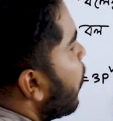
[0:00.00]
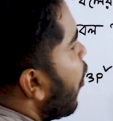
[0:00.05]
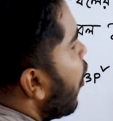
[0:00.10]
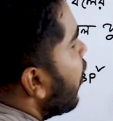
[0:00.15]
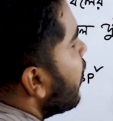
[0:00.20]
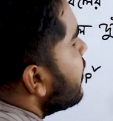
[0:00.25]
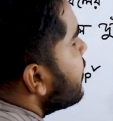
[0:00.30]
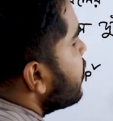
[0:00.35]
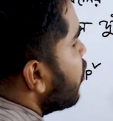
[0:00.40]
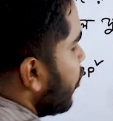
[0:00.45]

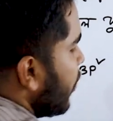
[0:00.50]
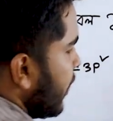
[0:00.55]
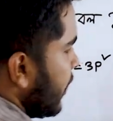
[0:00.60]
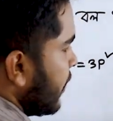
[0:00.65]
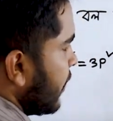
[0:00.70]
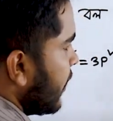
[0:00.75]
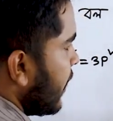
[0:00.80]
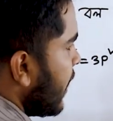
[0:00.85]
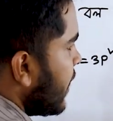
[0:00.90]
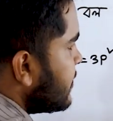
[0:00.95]
বল
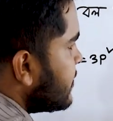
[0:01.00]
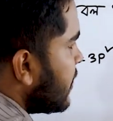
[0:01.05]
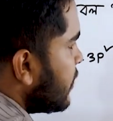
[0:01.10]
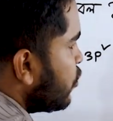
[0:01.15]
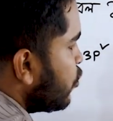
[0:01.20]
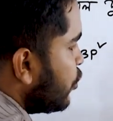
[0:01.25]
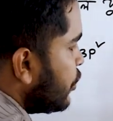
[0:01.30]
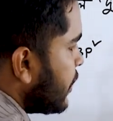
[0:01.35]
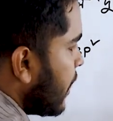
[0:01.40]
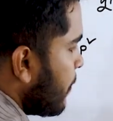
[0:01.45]
দয়ের এই যে
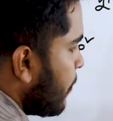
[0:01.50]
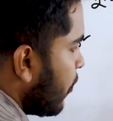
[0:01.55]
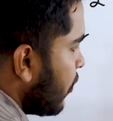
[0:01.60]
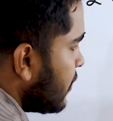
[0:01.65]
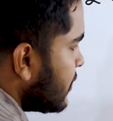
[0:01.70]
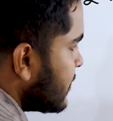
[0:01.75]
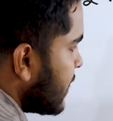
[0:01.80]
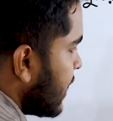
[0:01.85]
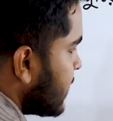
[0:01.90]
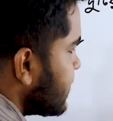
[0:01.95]
দুইটা বল
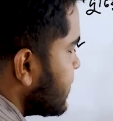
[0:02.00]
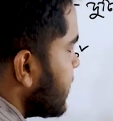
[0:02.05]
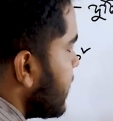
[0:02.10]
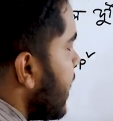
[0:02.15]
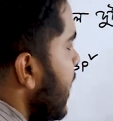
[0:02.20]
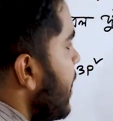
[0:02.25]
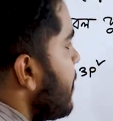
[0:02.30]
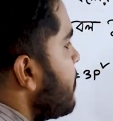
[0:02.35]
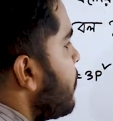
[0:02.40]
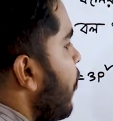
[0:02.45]
যে আছে
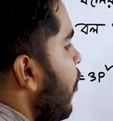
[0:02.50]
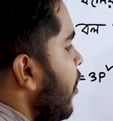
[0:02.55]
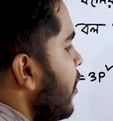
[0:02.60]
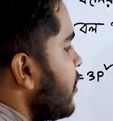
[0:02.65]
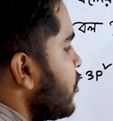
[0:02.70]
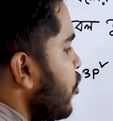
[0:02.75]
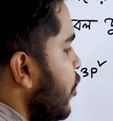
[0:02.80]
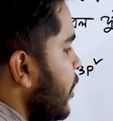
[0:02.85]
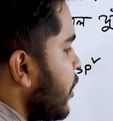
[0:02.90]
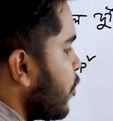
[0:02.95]
এই বল
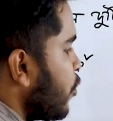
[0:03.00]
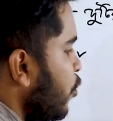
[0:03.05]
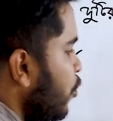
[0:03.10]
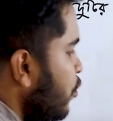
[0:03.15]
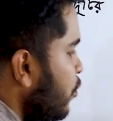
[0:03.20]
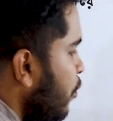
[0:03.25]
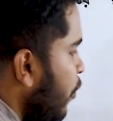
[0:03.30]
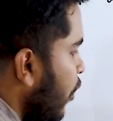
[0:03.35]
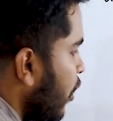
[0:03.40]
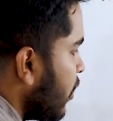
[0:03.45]
দয়ের
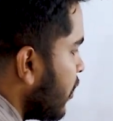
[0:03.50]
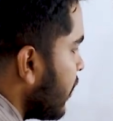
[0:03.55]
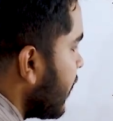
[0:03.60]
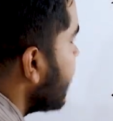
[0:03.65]
গুণফল